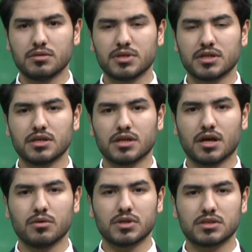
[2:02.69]
بيانا
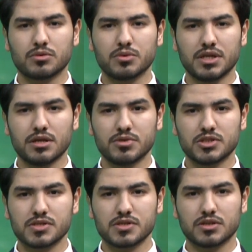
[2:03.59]
حول تكوين
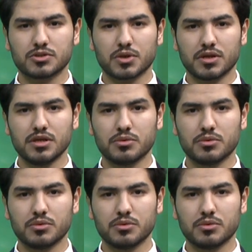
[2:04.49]
المجلس التشريعي